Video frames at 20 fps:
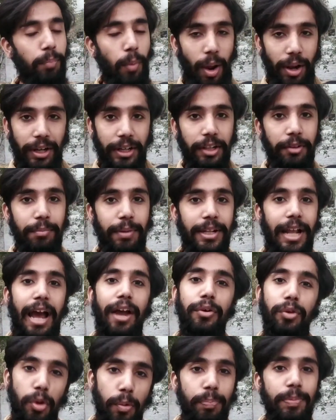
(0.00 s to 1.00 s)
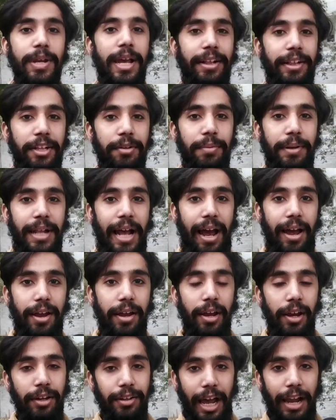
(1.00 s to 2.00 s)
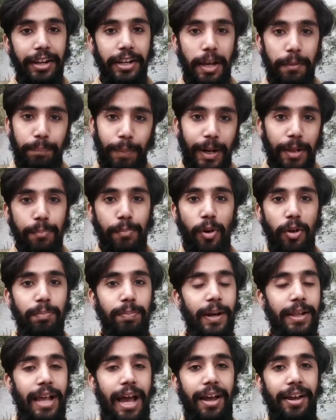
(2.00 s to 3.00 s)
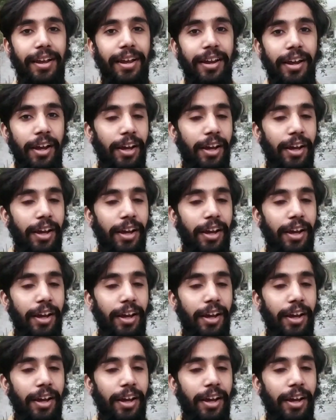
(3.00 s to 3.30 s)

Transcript: पॉलिटिक में जाए यूपीएससी में जाए यानी एक बड़ी पोस्ट पर जाए